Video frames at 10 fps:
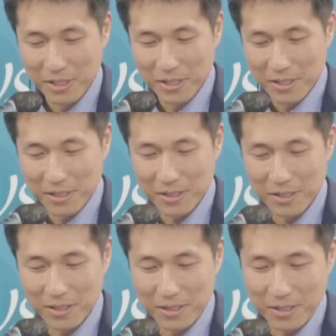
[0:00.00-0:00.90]
다
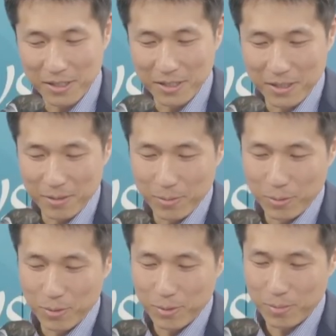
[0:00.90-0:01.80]
이해하시죠. 예,
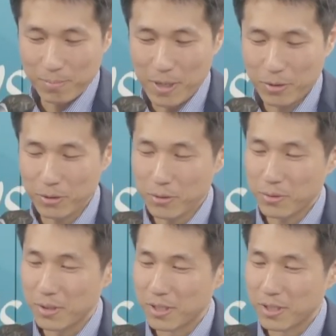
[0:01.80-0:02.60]
빵 터질 수